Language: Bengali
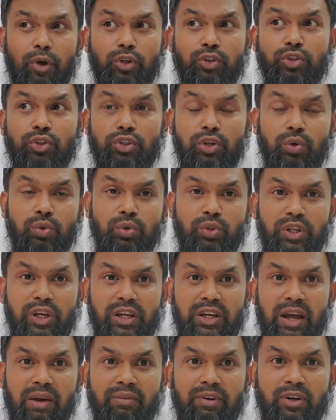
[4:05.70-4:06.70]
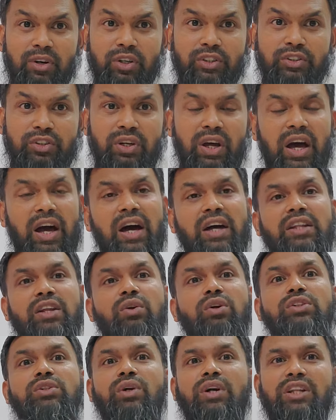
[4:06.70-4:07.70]
মনোযোগটা অন্যদিকে ডাইভার্ট করার জন্য
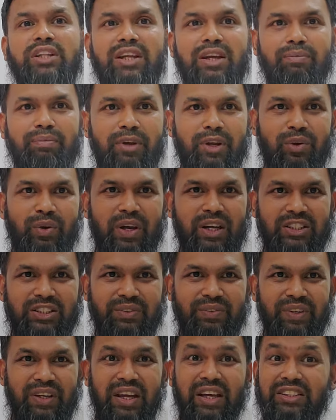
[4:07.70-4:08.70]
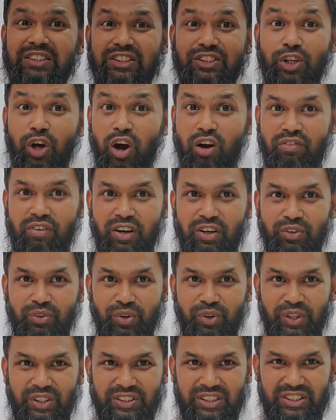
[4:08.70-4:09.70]
আদারওয়াইজ ওখান থেকে বের হয়ে আসবেন এই যে ওভারলোড
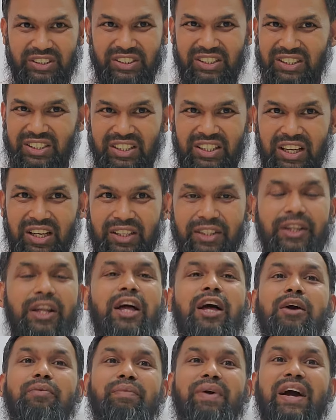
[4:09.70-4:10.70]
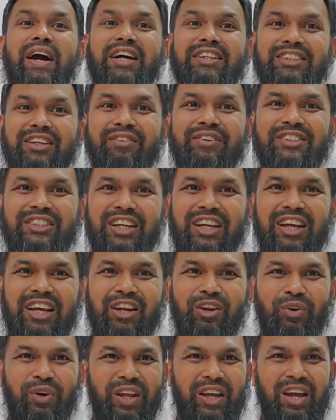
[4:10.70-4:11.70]
হয়ে যাচ্ছে ঠিক না বা কাঁচা বাজারে
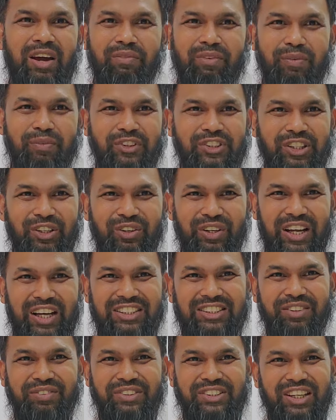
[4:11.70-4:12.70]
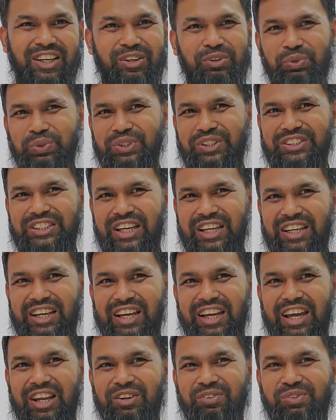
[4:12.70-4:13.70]
গেলে অনেকে আমরা বেশিক্ষণ কাঁচা বাজারে করতে চাই না
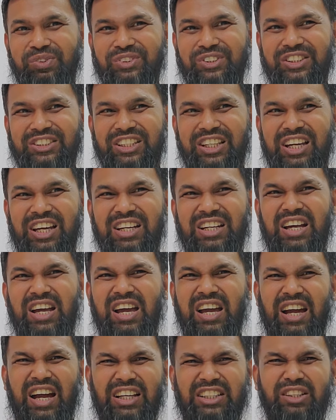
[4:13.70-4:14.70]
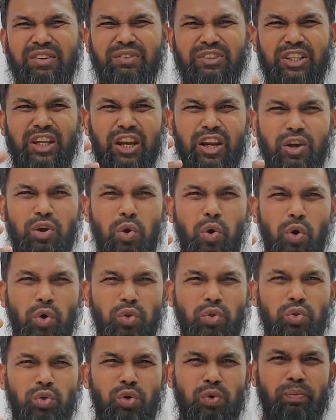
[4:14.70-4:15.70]
কেন করতে চাই না কাঁচা বাজারে
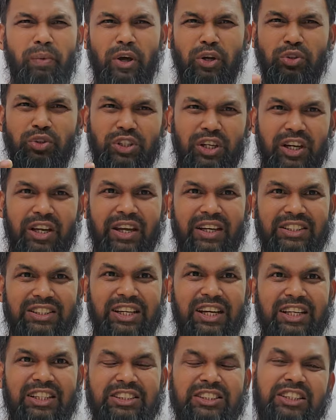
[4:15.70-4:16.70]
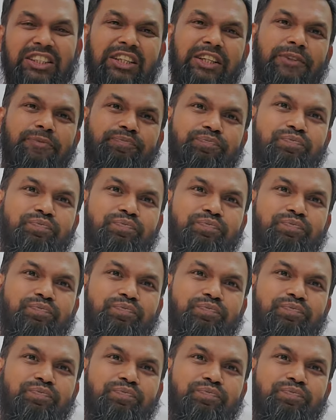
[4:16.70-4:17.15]
গন্ধ মানুষের গ্যাসাগ্যাসি